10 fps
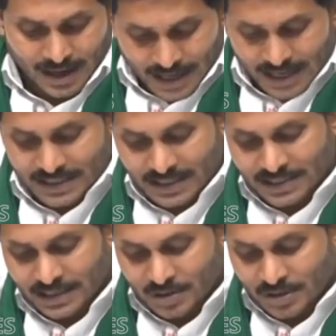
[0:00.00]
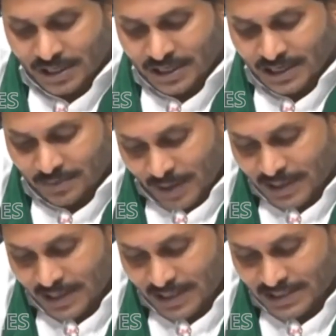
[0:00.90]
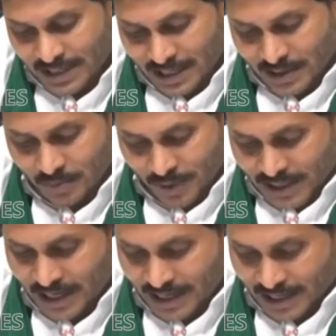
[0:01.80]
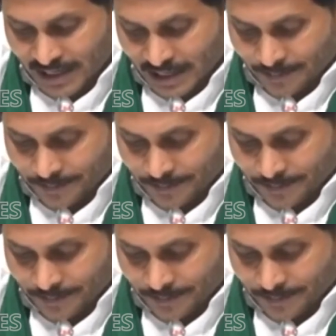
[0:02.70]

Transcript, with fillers: ఏ సీజన్లో జరిగిన పంట నష్టాలకు పరిహారాన్ని